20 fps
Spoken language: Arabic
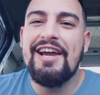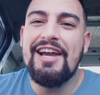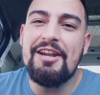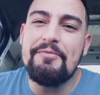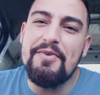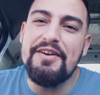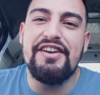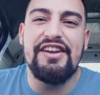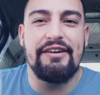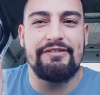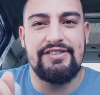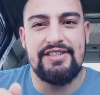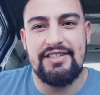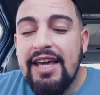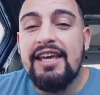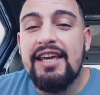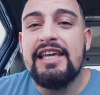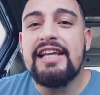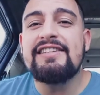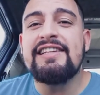علم
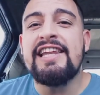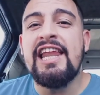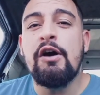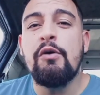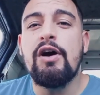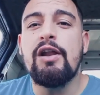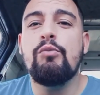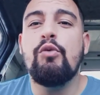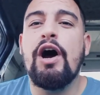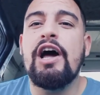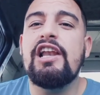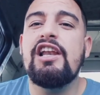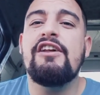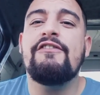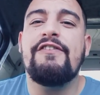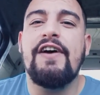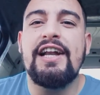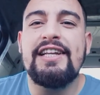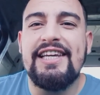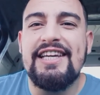النفس يتناول
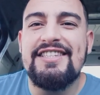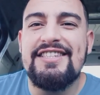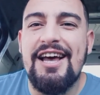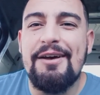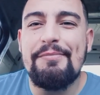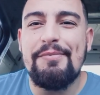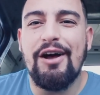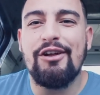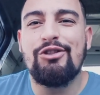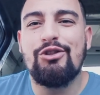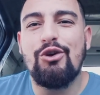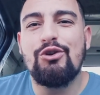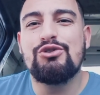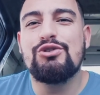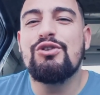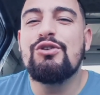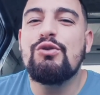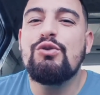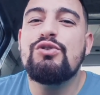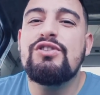مؤلف الكتاب
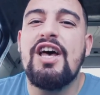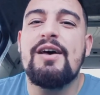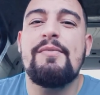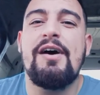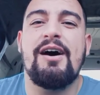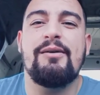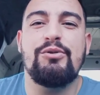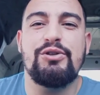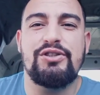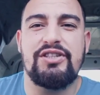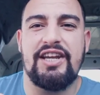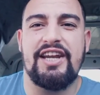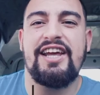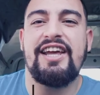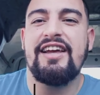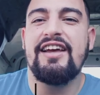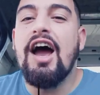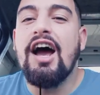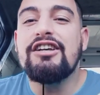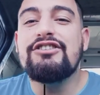الدكتور أسامة أبو
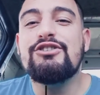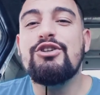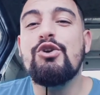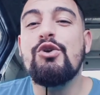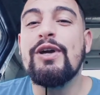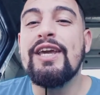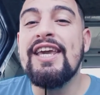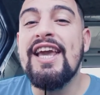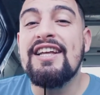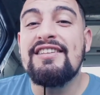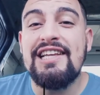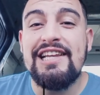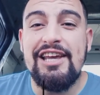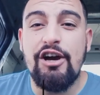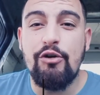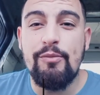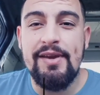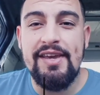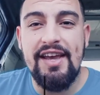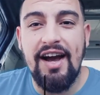سريع السلوكيات
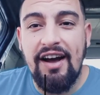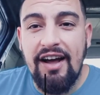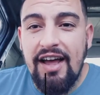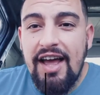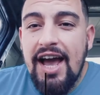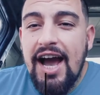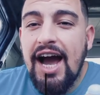اليومية